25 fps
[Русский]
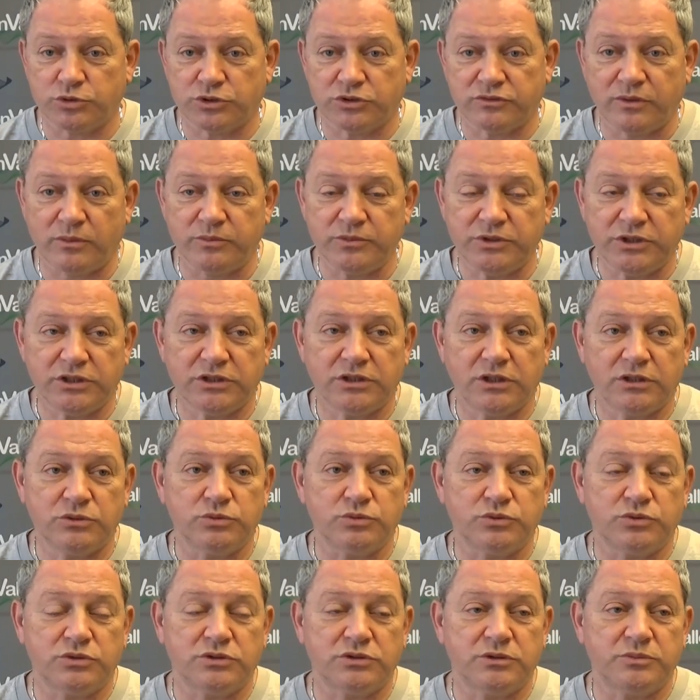что вам не
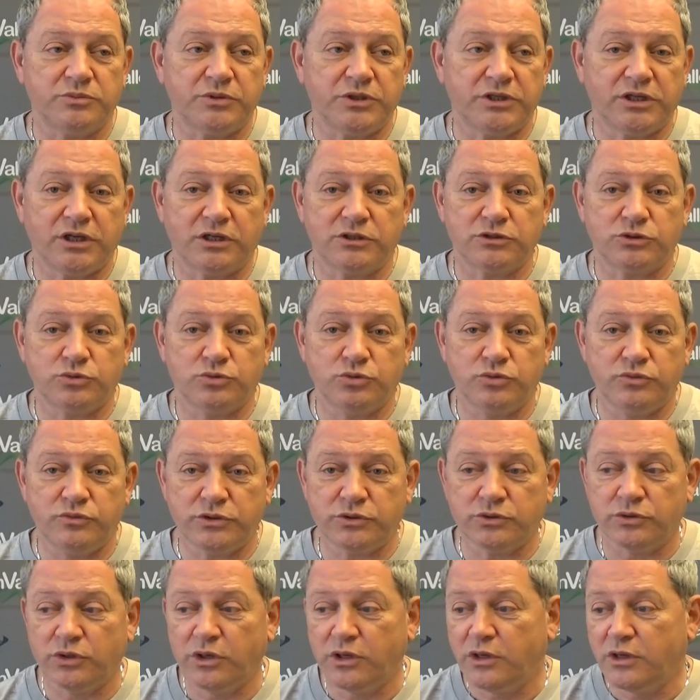дадут американскую
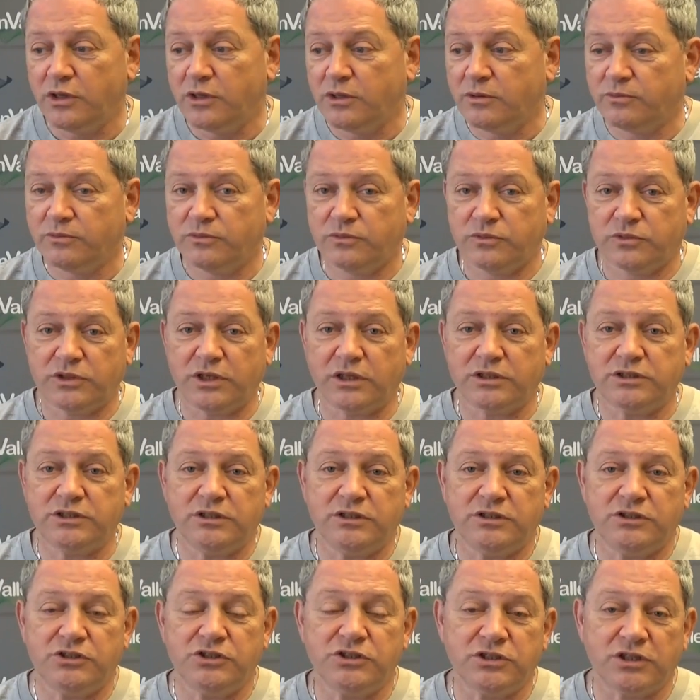визу, так
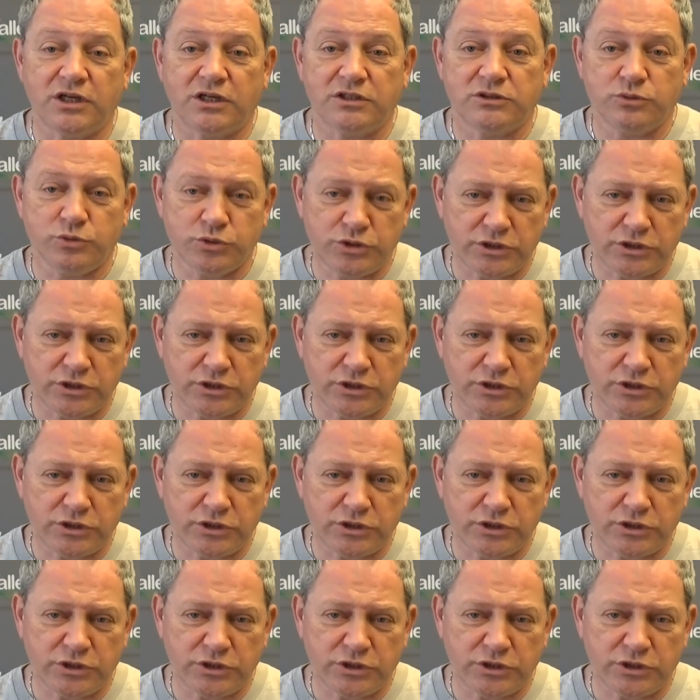делать не надо.